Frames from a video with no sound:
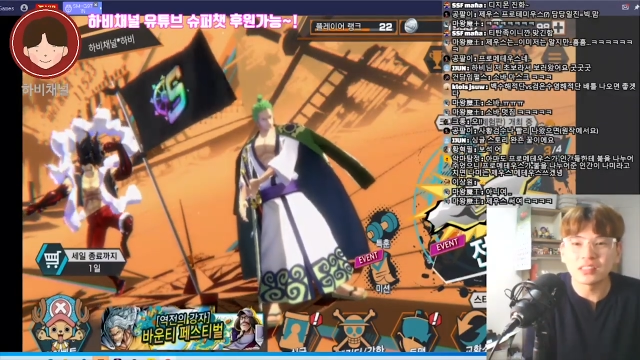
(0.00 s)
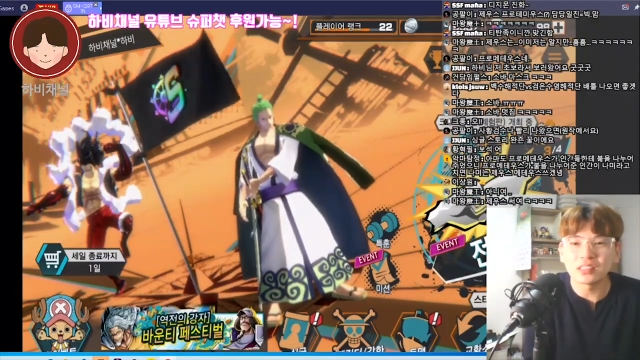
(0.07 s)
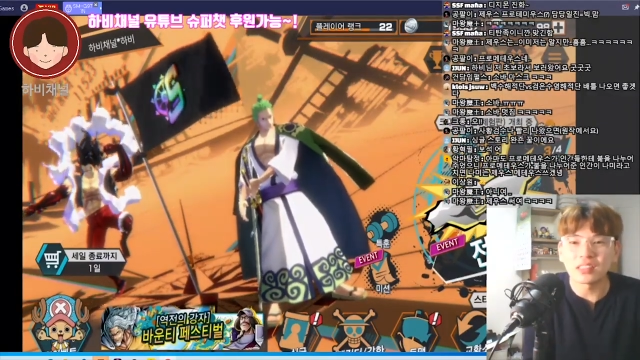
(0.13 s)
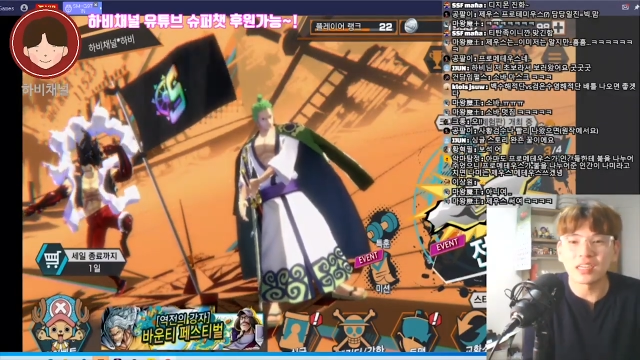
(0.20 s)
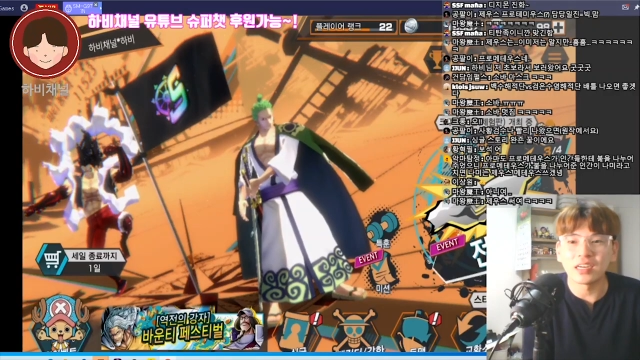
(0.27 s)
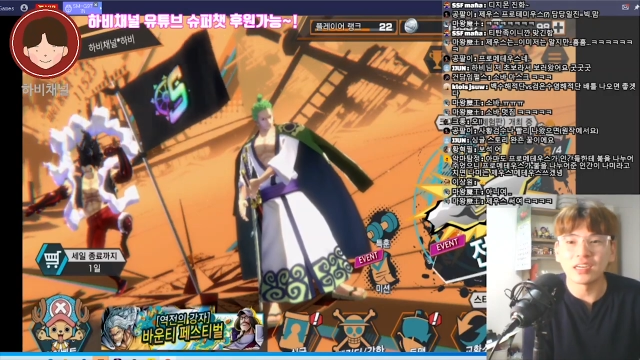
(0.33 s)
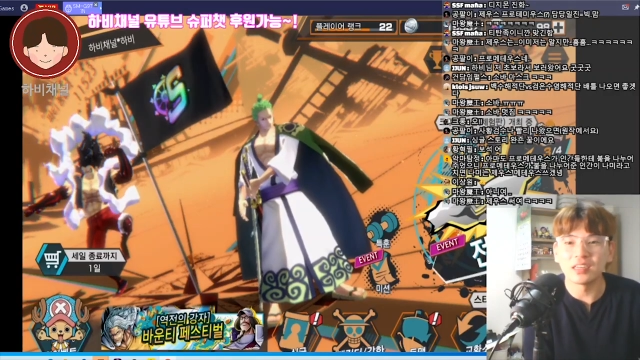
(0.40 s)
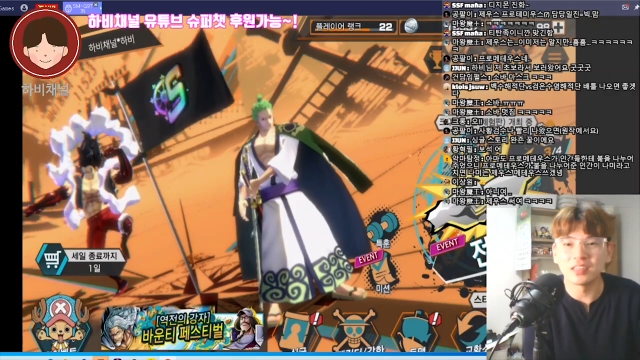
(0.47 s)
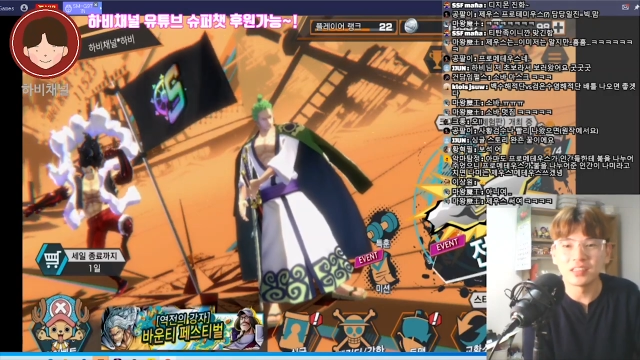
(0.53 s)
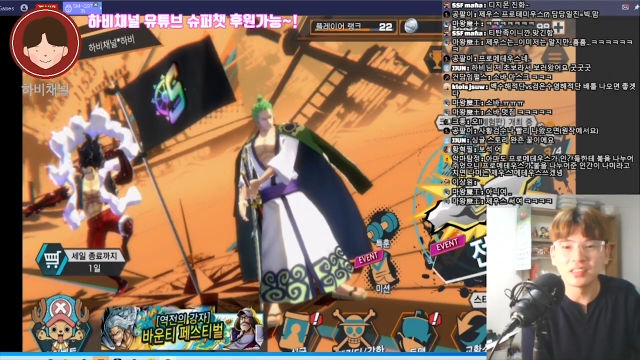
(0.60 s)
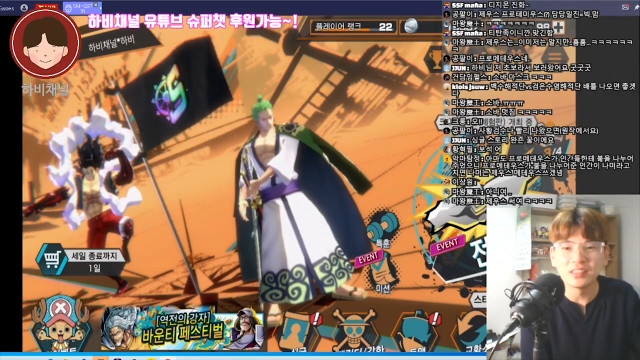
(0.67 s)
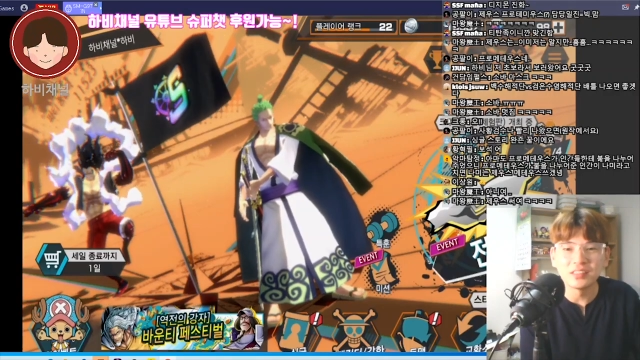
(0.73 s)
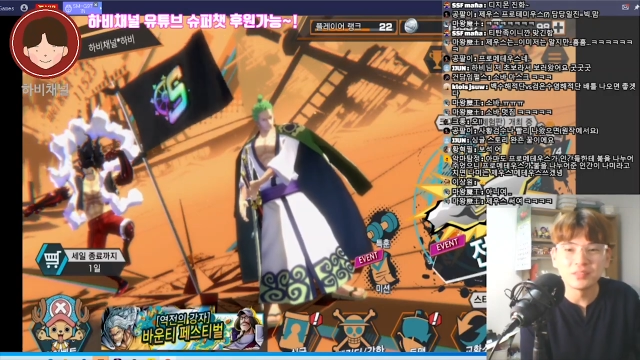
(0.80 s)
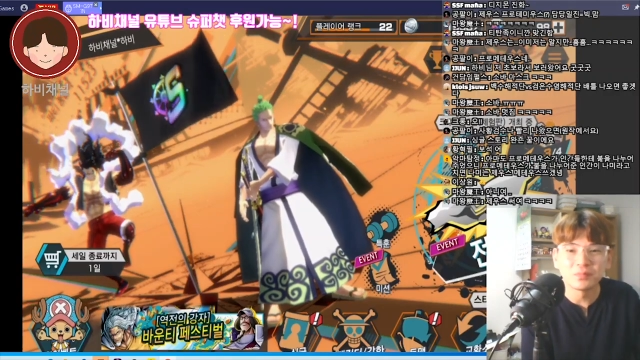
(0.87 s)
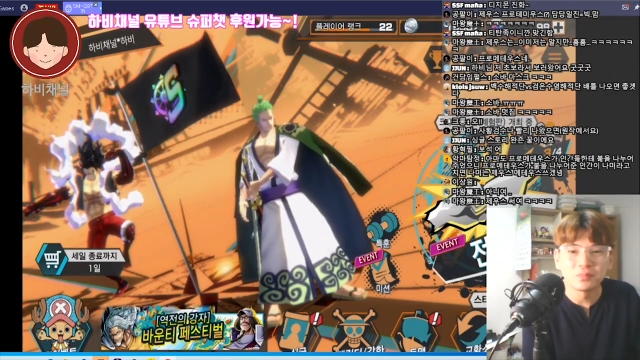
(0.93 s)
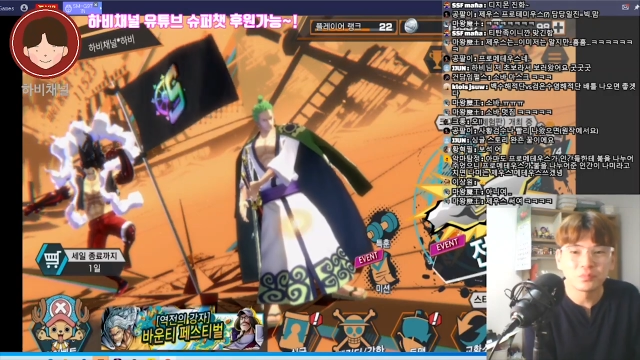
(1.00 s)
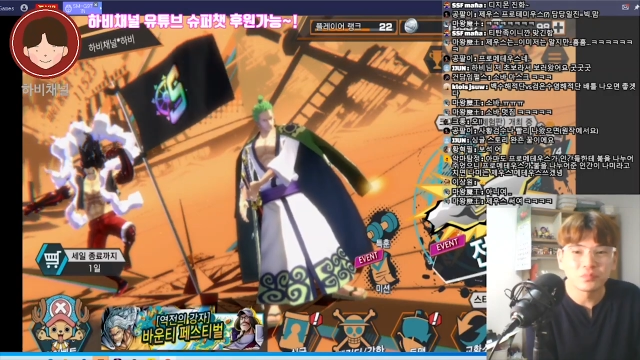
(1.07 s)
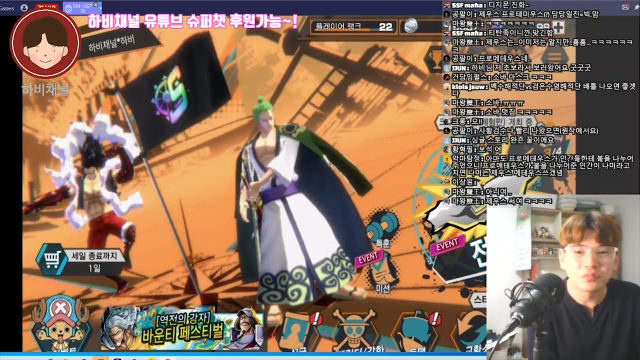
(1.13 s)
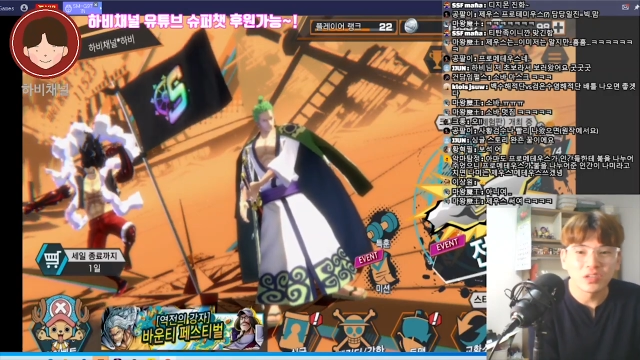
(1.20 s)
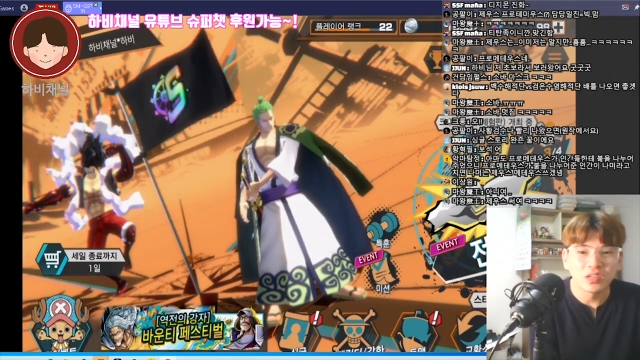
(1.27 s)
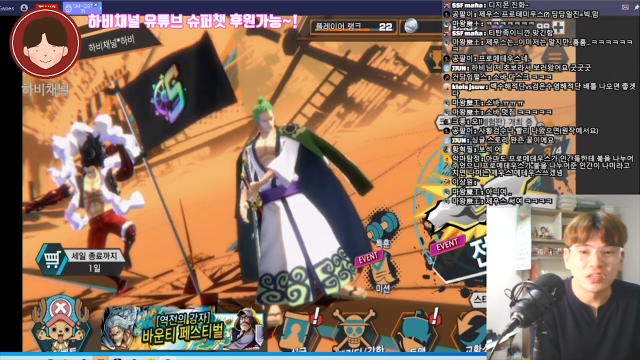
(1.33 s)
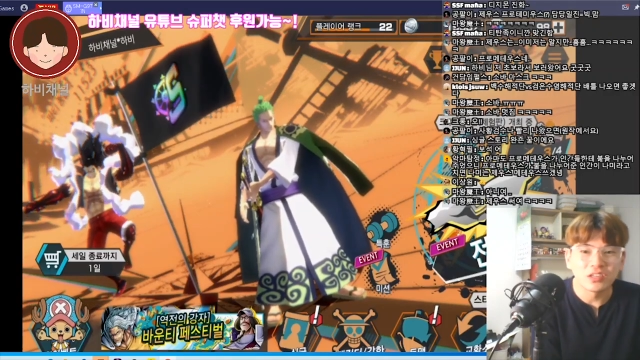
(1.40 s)
자,
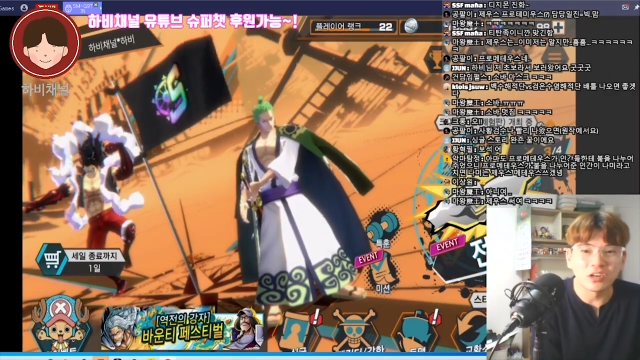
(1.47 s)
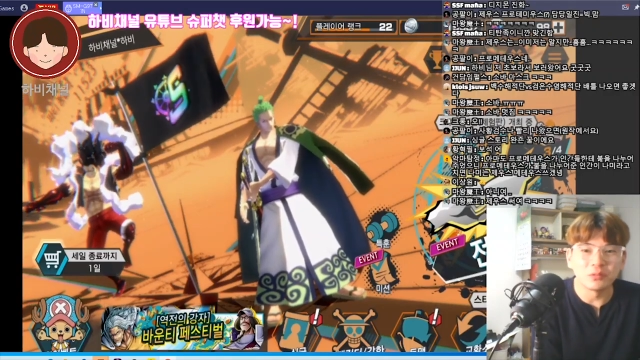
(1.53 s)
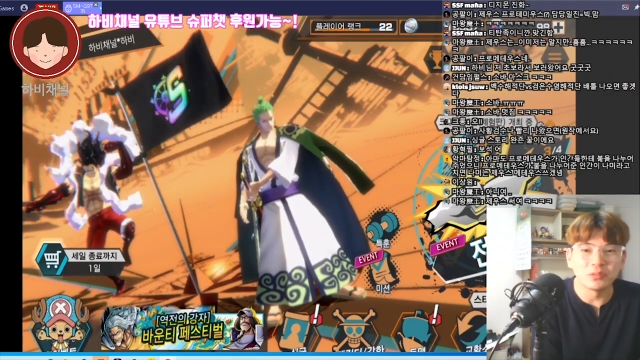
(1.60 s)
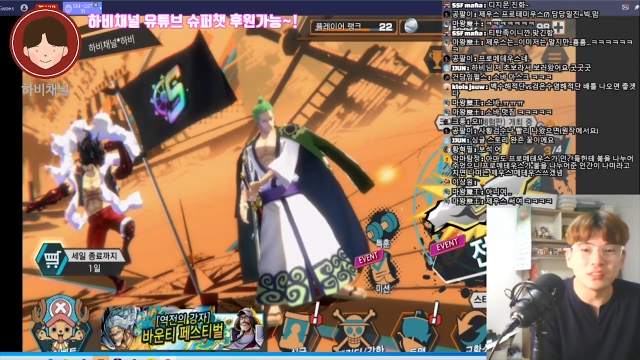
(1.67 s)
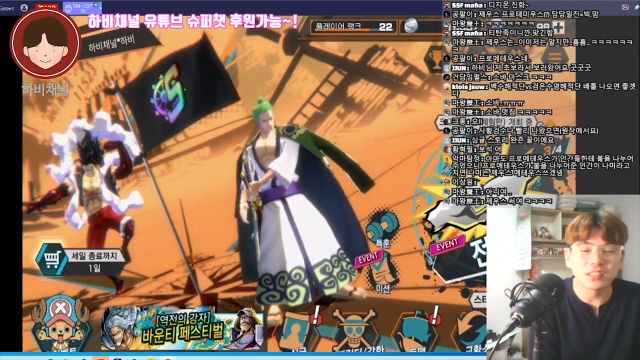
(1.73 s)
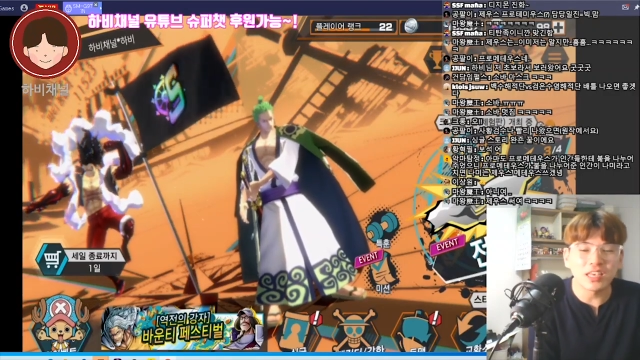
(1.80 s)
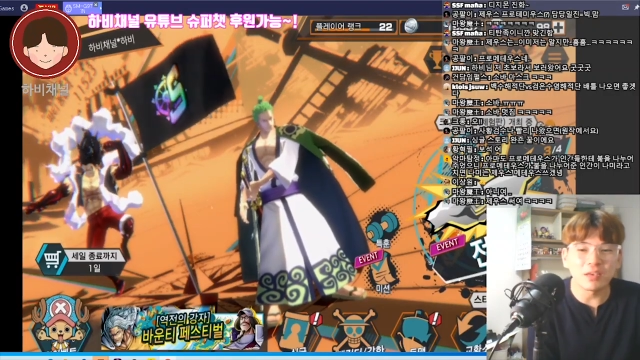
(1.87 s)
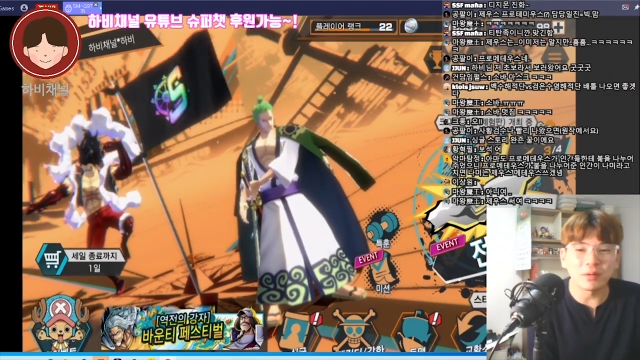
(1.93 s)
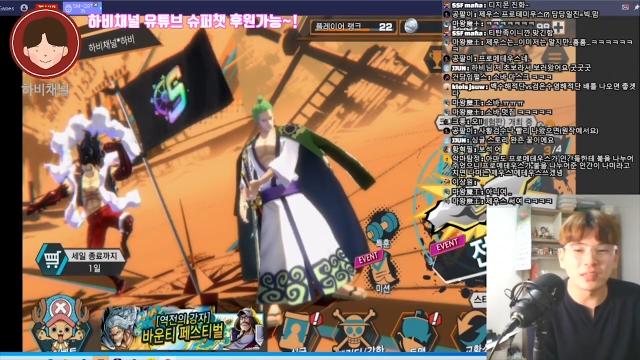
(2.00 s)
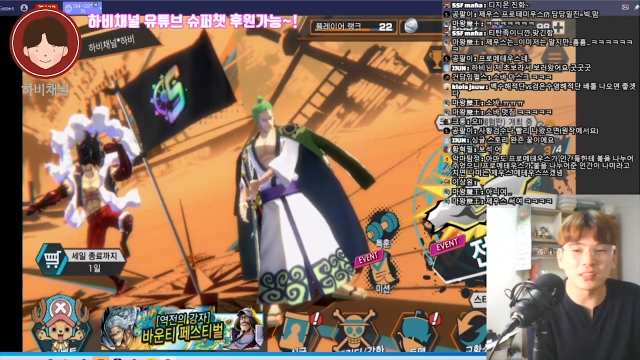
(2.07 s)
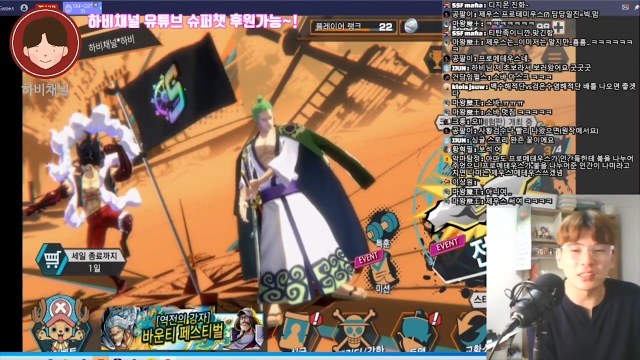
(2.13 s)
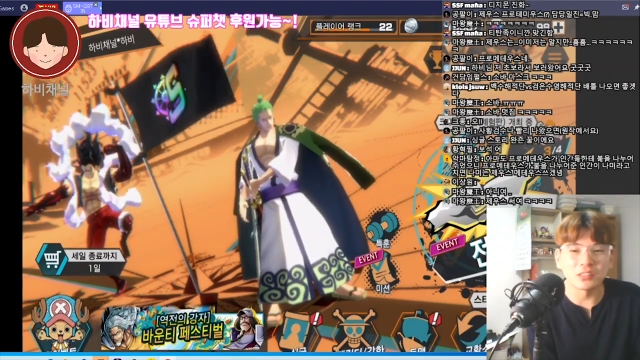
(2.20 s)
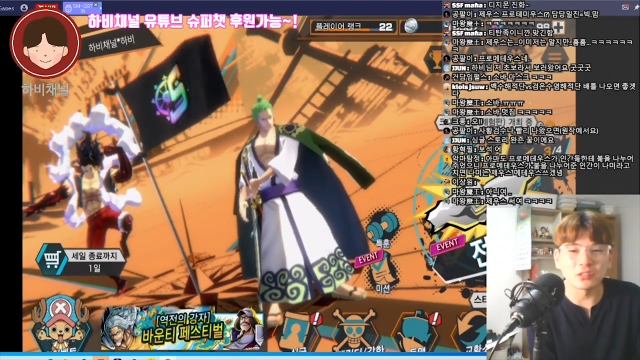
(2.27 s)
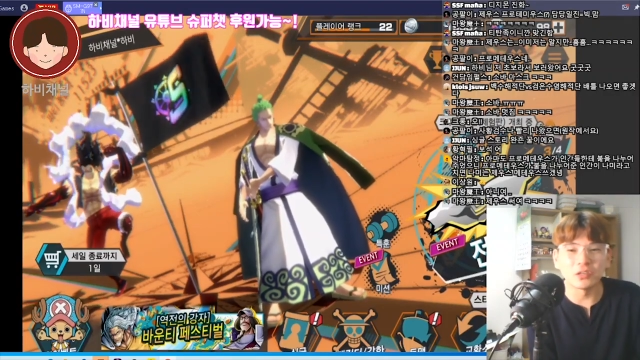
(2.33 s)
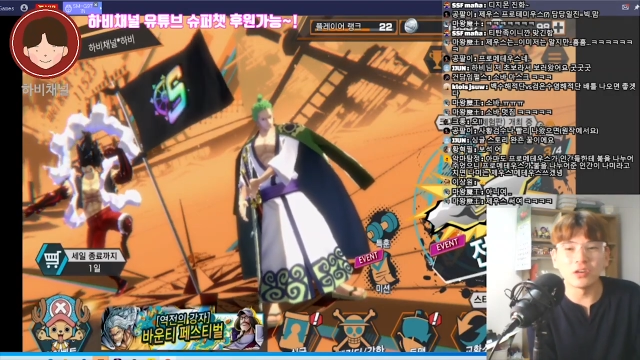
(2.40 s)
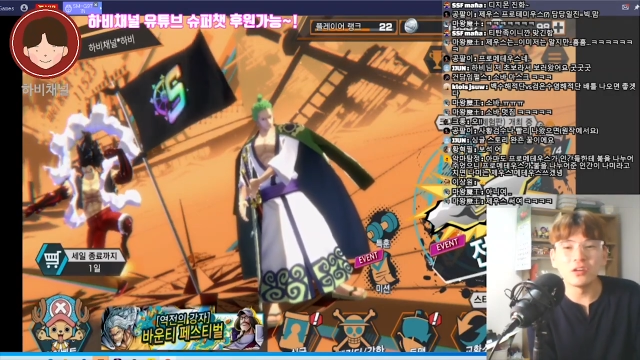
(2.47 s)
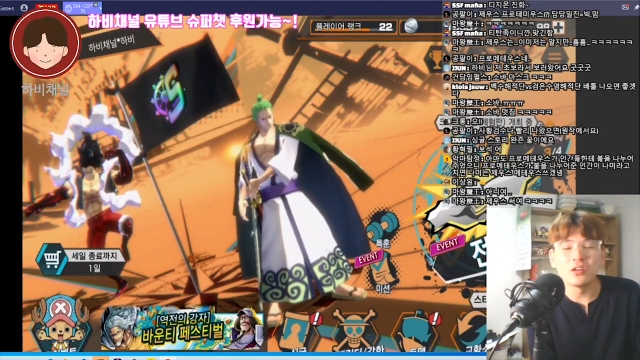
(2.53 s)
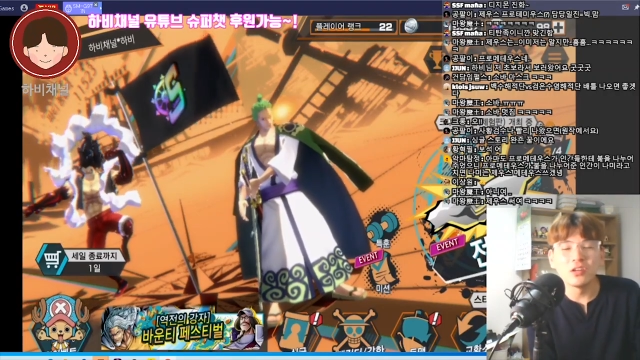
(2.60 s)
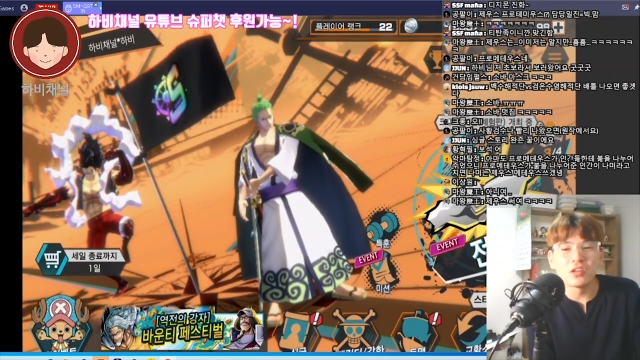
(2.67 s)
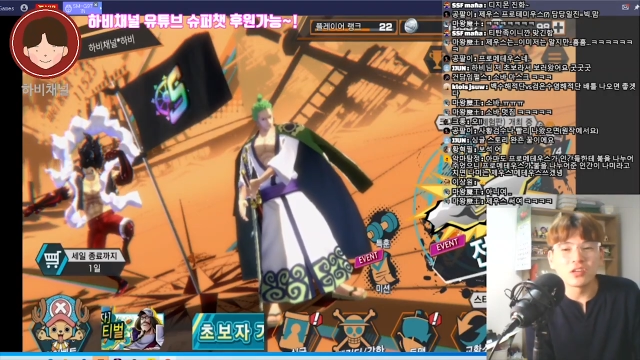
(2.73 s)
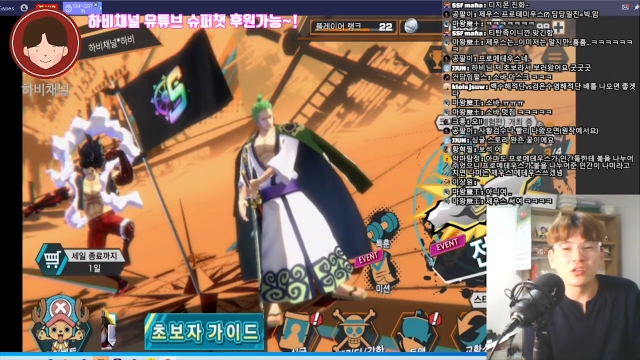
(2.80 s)
여러분 느낌 아시겠죠?